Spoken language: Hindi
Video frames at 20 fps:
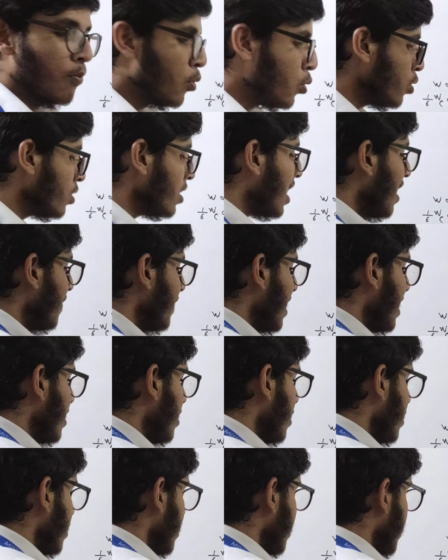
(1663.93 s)
मून का
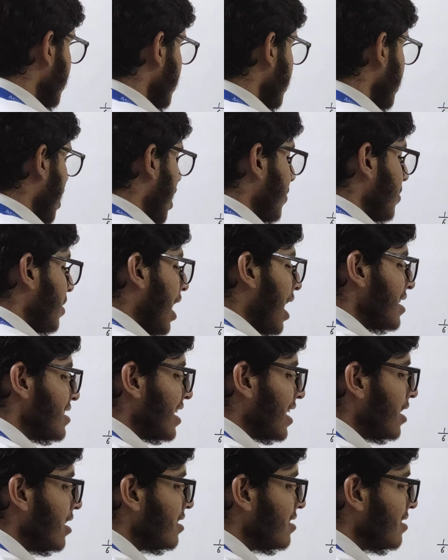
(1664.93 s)
वेट अब यहां
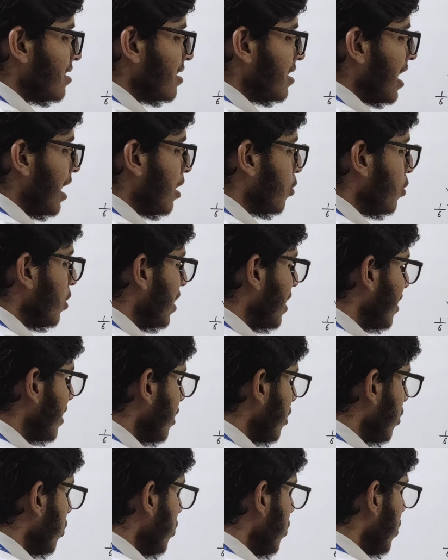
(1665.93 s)
से कैलकुलेट
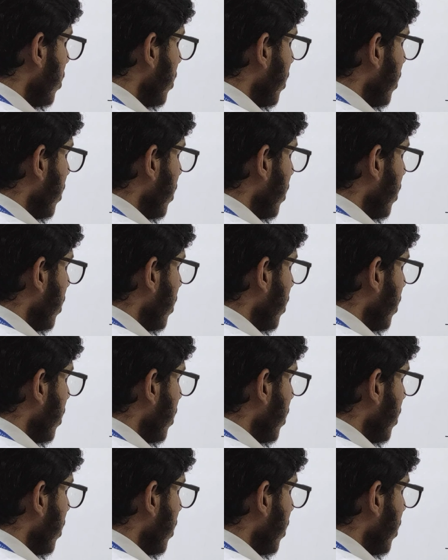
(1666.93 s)
कर लो